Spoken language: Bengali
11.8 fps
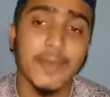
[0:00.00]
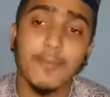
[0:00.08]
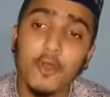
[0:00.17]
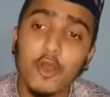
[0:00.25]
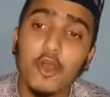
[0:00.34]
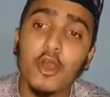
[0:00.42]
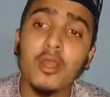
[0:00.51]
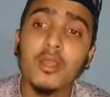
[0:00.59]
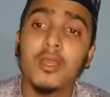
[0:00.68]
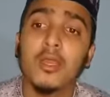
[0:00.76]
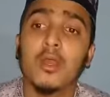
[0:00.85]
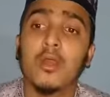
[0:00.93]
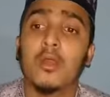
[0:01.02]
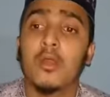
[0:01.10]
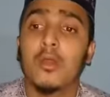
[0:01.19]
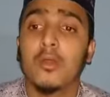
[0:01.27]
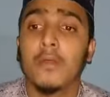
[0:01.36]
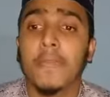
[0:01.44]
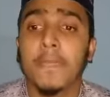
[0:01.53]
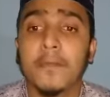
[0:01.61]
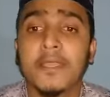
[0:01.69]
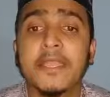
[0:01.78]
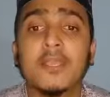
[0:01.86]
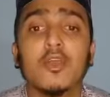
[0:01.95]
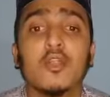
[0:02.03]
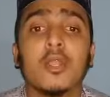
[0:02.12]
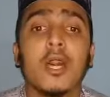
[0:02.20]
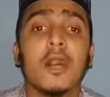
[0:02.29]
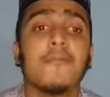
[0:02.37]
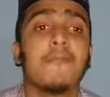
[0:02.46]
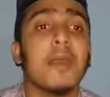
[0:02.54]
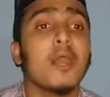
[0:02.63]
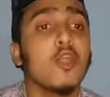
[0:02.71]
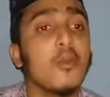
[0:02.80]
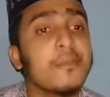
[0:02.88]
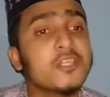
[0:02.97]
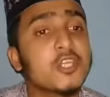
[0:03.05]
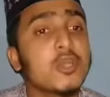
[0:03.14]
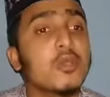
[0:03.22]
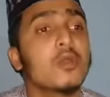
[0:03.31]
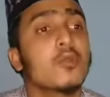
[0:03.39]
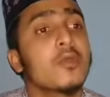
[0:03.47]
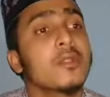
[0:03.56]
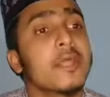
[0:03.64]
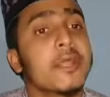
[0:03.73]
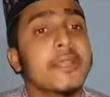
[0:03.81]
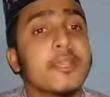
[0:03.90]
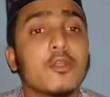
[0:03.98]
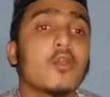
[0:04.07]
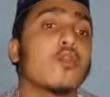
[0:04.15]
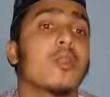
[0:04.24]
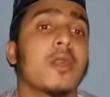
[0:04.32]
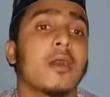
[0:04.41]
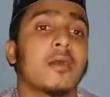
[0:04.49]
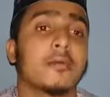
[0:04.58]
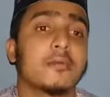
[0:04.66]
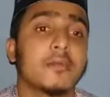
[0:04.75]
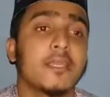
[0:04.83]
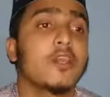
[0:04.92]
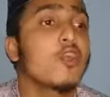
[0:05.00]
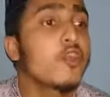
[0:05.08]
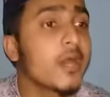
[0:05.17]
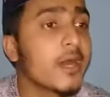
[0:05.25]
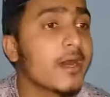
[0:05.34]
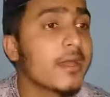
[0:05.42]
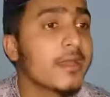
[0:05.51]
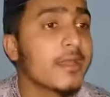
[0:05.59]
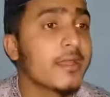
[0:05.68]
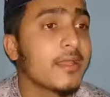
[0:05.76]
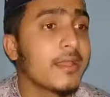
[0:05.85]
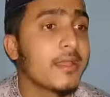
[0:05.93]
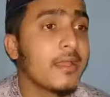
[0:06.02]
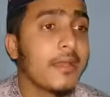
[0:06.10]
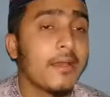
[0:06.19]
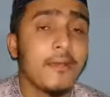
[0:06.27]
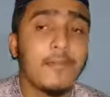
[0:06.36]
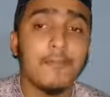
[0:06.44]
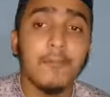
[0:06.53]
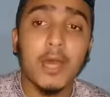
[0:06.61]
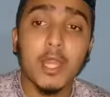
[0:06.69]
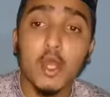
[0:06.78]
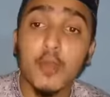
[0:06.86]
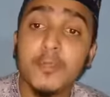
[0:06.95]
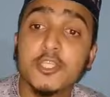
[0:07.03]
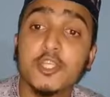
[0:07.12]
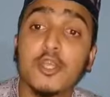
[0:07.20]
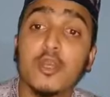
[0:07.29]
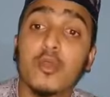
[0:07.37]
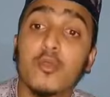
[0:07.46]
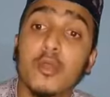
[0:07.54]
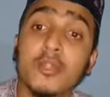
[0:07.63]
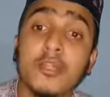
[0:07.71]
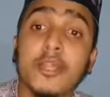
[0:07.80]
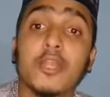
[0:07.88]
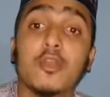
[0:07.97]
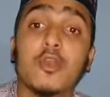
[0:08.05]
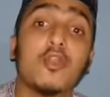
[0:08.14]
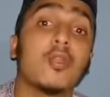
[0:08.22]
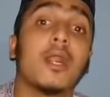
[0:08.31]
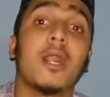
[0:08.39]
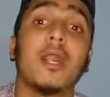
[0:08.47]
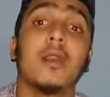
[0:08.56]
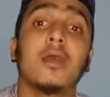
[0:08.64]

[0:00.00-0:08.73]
এবং কি করো না ভালো বিষয় গোয়েন্দাগিরি করো না কি করো না ভালো বিষয় গোয়েন্দাগিরি করো না